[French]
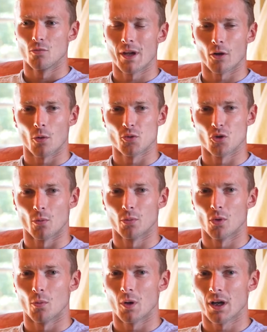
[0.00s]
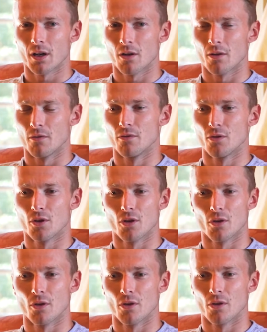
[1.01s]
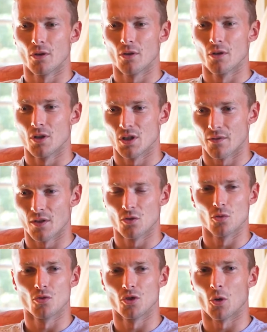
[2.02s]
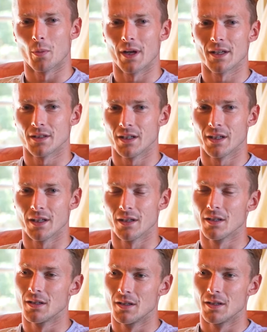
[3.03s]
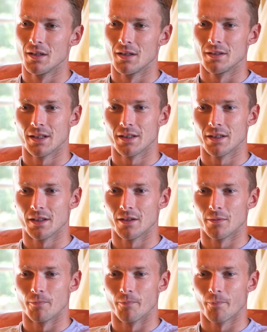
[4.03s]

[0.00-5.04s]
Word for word: une meilleure option pour moi, vu que j'avais tout sur place et c'était euh,